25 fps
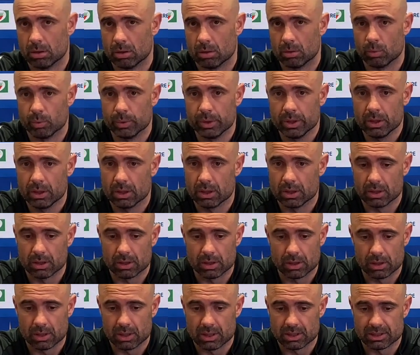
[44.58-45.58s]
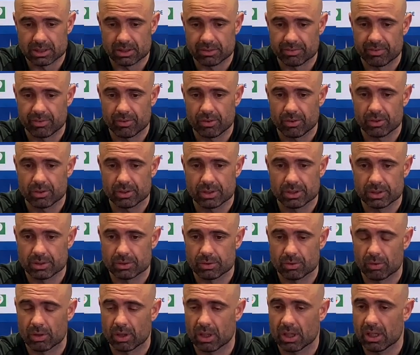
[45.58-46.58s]
oui, les, efforts, ils
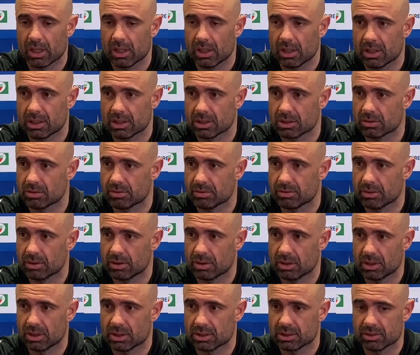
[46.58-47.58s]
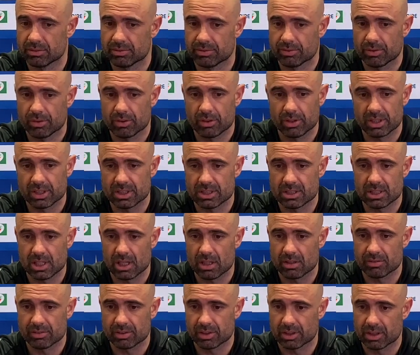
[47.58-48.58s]
sont là. Les, efforts, ils
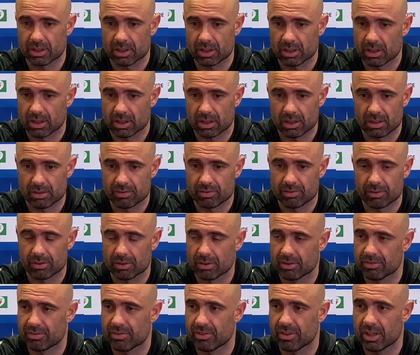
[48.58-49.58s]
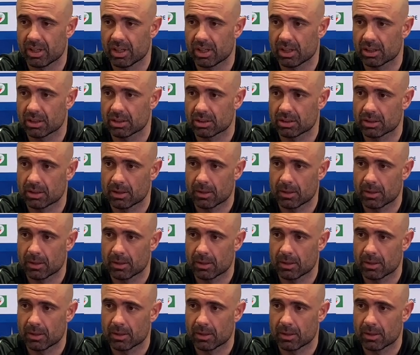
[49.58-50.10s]
savent qu'il faut les faire.